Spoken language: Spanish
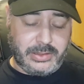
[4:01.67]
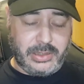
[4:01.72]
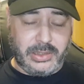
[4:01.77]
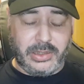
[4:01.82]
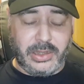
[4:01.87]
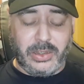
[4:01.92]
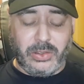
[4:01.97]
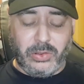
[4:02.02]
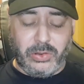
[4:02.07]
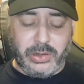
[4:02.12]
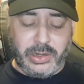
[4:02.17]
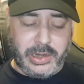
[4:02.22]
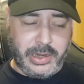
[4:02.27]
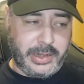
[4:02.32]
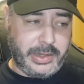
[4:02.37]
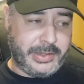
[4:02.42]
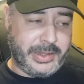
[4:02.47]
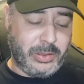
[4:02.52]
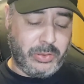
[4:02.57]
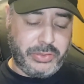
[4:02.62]
Yo
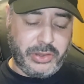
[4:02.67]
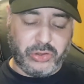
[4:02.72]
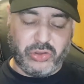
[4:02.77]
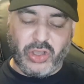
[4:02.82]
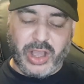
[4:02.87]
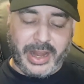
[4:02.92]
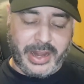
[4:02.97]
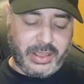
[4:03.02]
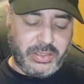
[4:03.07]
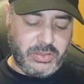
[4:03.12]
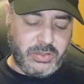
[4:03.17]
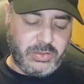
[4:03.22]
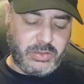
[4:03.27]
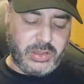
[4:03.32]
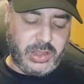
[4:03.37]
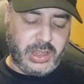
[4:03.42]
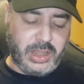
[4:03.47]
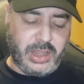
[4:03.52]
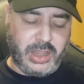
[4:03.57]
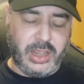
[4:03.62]
tengo cierto cariño
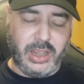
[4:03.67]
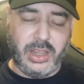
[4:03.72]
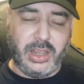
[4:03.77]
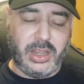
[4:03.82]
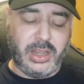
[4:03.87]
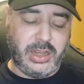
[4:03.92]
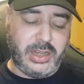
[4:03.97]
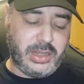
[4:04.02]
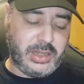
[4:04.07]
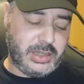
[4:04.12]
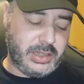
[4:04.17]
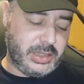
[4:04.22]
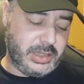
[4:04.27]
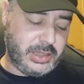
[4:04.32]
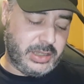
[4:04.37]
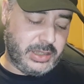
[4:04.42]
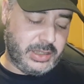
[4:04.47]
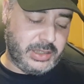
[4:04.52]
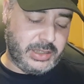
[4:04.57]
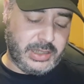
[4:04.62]
y
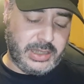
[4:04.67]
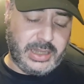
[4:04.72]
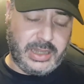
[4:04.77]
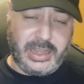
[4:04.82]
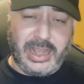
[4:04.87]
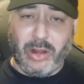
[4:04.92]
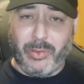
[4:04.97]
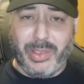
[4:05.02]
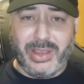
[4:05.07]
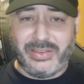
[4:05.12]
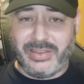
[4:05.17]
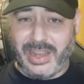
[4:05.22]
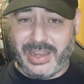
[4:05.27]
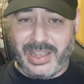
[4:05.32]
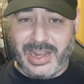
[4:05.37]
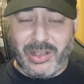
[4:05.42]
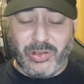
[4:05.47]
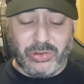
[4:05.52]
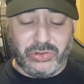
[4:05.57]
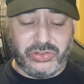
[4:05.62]
ya lo veis, aquí
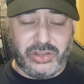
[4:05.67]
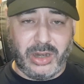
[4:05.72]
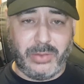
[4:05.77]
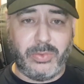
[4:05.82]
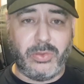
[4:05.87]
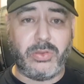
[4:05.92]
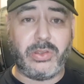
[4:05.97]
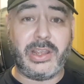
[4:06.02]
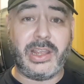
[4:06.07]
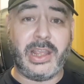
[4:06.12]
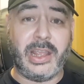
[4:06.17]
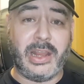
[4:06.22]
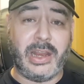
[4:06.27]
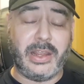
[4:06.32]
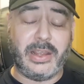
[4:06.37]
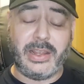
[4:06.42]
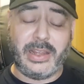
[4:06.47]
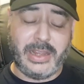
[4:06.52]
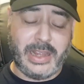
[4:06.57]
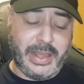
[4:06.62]
la conservo
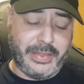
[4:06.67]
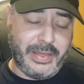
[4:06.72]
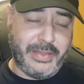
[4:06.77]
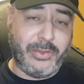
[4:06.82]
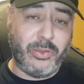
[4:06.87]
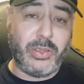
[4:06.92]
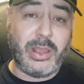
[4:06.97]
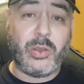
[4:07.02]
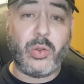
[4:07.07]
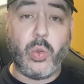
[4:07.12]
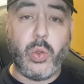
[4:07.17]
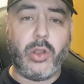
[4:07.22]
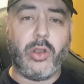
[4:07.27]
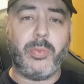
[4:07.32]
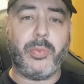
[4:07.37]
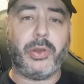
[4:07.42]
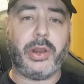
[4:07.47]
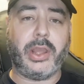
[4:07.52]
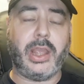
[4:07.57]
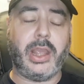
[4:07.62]
y, a día de hoy un juego
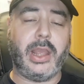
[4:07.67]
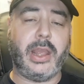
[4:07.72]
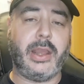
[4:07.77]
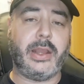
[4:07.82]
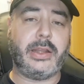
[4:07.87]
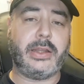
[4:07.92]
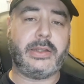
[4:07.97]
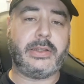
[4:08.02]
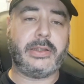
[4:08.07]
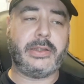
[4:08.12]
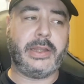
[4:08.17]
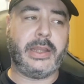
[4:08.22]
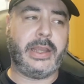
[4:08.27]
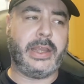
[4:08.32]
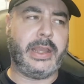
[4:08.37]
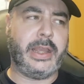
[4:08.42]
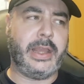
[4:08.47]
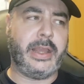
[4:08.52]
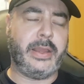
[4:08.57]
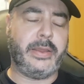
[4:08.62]
porque
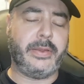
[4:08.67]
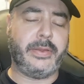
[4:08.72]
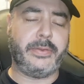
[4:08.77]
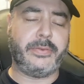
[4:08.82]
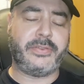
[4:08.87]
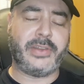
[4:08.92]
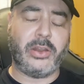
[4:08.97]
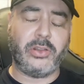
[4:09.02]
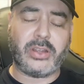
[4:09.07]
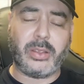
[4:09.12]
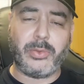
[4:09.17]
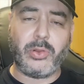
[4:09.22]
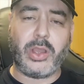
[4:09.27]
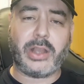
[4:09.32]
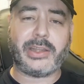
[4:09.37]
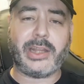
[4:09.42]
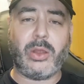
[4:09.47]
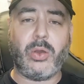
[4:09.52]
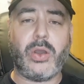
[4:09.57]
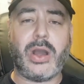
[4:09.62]
eh, salió también un
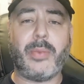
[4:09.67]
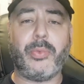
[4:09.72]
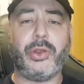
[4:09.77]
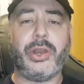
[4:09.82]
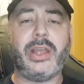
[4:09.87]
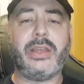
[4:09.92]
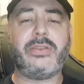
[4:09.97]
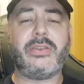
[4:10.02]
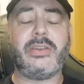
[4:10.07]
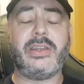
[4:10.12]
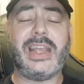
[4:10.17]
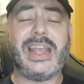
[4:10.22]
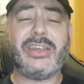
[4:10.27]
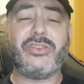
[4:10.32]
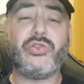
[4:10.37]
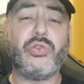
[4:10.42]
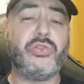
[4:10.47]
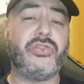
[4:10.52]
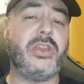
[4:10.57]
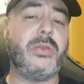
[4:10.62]
catálogo japonés
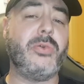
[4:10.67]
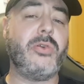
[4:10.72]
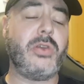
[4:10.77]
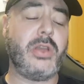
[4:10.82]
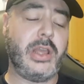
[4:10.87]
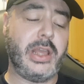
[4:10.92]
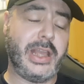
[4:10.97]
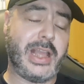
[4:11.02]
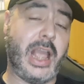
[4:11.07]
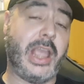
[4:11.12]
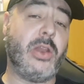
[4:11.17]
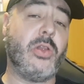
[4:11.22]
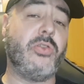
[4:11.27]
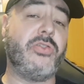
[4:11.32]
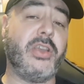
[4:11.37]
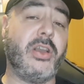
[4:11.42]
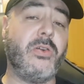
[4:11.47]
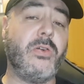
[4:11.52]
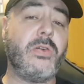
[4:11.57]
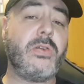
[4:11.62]
exclusivo, que aquí no
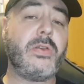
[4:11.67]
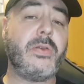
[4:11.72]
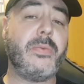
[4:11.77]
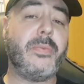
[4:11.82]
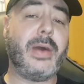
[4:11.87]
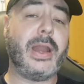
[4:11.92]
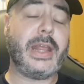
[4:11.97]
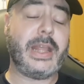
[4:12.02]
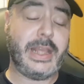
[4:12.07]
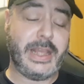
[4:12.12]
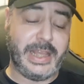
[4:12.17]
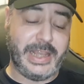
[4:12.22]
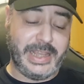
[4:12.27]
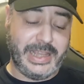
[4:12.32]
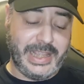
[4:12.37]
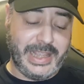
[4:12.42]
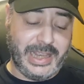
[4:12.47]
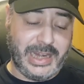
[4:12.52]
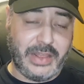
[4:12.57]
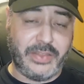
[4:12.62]
llegó, ¿vale?
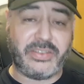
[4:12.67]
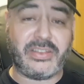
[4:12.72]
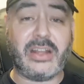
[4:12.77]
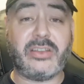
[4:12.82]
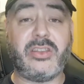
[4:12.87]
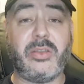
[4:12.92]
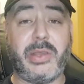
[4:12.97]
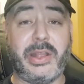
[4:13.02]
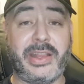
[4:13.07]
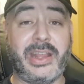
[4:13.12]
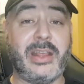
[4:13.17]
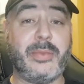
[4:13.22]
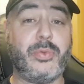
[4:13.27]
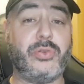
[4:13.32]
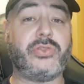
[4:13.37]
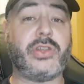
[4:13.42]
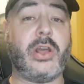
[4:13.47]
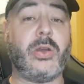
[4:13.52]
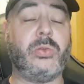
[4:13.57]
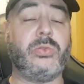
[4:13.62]
Y gracias al chip que tiene
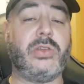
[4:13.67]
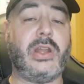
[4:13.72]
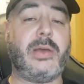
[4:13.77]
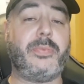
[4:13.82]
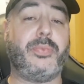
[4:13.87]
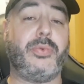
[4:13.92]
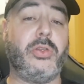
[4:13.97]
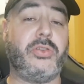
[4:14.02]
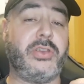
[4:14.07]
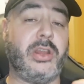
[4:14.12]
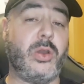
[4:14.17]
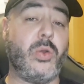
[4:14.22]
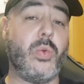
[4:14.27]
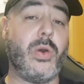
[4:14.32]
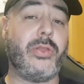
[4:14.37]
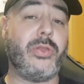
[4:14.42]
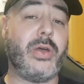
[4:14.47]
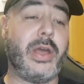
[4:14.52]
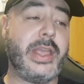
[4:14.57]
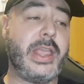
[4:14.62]
puesto la consola puedo seguir
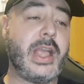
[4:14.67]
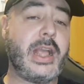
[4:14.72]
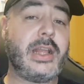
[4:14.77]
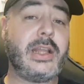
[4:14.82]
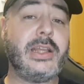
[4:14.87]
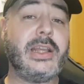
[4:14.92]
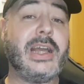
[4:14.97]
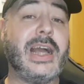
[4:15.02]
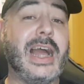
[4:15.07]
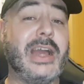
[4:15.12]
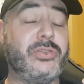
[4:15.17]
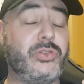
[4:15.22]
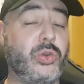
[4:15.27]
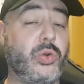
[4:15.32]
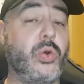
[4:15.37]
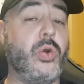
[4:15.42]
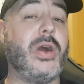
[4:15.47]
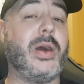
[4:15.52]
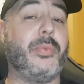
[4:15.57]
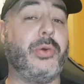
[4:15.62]
jugando a ella, a estos
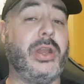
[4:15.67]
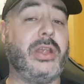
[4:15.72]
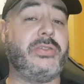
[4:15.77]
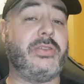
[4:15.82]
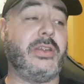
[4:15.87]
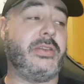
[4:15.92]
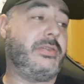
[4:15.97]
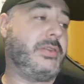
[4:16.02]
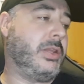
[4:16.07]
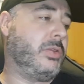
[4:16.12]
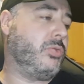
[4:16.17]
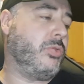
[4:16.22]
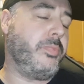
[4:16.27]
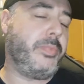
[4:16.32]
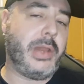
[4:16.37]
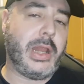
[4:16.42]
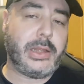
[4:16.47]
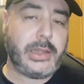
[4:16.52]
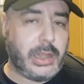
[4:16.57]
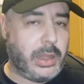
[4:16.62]
juegos japoneses, tanto en
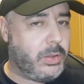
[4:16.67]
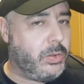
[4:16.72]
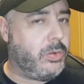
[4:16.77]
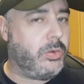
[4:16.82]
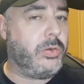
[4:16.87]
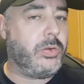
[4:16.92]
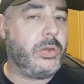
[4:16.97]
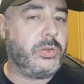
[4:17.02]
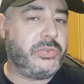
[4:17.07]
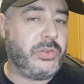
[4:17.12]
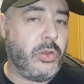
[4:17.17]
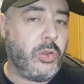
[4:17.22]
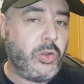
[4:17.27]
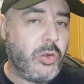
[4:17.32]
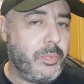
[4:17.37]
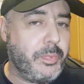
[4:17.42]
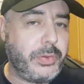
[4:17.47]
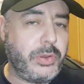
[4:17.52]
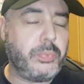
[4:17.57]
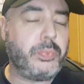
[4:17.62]
pirata o, si los
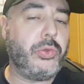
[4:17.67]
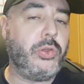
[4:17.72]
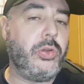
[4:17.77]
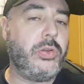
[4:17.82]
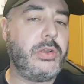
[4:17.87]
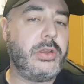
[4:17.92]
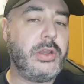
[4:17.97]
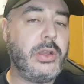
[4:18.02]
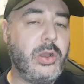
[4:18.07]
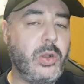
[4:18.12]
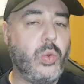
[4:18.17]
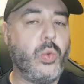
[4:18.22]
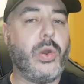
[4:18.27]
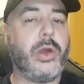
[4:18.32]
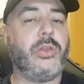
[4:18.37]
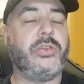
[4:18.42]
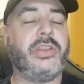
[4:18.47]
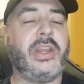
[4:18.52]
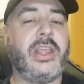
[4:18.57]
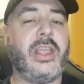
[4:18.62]
compro puedo
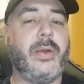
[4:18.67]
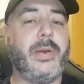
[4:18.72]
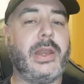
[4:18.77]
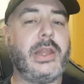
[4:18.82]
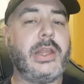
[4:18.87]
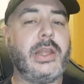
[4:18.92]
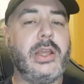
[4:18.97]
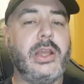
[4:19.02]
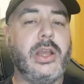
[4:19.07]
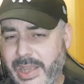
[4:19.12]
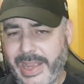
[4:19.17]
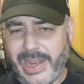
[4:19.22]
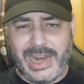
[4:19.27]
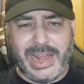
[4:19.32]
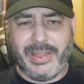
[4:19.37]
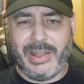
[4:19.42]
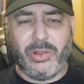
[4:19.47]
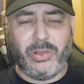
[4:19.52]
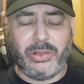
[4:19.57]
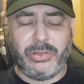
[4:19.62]
jugarlos en ella, ¿vale? Y
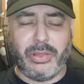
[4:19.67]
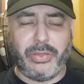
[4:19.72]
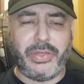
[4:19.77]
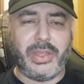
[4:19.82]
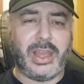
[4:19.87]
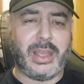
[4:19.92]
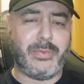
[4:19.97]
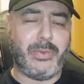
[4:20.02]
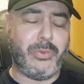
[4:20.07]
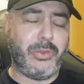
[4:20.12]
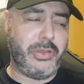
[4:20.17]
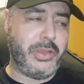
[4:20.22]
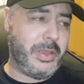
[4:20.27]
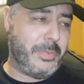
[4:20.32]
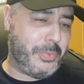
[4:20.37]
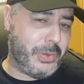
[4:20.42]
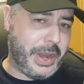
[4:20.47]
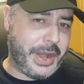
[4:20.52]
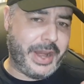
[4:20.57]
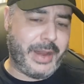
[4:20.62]
nada, lo que decía, que me voy
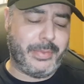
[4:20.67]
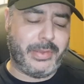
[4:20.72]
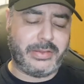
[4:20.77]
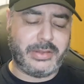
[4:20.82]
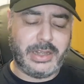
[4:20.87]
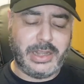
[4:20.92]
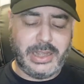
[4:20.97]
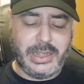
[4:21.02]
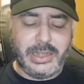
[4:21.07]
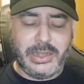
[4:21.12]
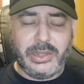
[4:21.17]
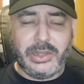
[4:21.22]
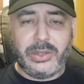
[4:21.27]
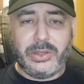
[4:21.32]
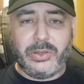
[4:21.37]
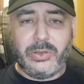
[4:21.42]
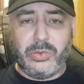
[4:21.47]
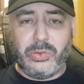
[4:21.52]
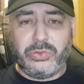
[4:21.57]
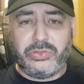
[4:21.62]
por las ramas.
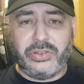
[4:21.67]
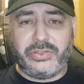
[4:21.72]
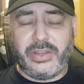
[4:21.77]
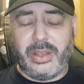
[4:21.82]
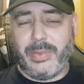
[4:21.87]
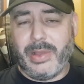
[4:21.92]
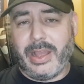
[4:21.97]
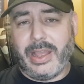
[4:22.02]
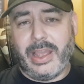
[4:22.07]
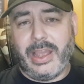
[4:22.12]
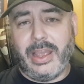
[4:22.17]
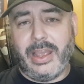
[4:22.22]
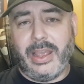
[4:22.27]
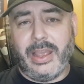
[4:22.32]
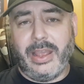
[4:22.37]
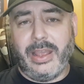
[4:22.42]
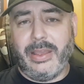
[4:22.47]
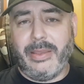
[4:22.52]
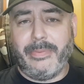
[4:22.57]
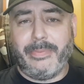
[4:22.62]
Un sistema
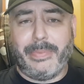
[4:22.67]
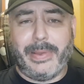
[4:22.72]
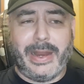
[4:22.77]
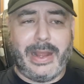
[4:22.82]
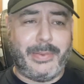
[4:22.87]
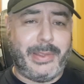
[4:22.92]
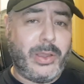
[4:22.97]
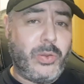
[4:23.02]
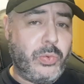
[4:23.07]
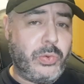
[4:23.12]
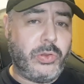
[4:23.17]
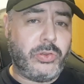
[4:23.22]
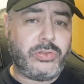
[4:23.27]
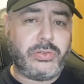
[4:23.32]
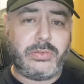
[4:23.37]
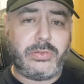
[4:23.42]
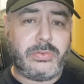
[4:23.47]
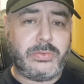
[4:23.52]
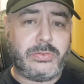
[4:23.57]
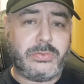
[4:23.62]
que para
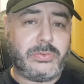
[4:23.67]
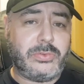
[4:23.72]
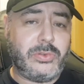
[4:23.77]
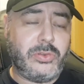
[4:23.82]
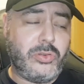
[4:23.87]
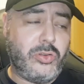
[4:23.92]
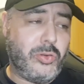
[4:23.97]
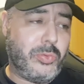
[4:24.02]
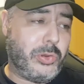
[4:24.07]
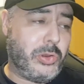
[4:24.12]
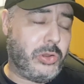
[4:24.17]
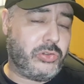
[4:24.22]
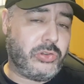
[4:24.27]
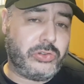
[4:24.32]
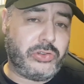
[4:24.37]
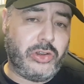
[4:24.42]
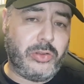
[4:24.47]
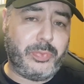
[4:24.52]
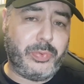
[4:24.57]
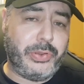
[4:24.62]
viejunos como
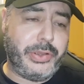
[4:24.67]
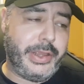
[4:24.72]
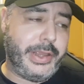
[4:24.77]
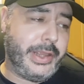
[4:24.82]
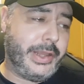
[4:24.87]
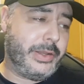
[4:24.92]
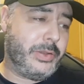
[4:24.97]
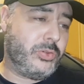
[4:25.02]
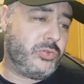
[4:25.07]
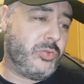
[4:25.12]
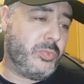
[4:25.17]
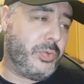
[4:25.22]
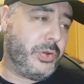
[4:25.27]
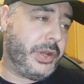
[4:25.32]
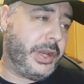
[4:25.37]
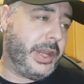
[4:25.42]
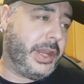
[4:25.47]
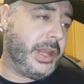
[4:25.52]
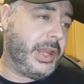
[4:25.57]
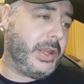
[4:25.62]
nosotros, pues nos
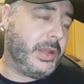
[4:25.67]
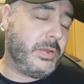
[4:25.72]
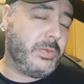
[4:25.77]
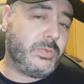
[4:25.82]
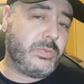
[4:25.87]
supone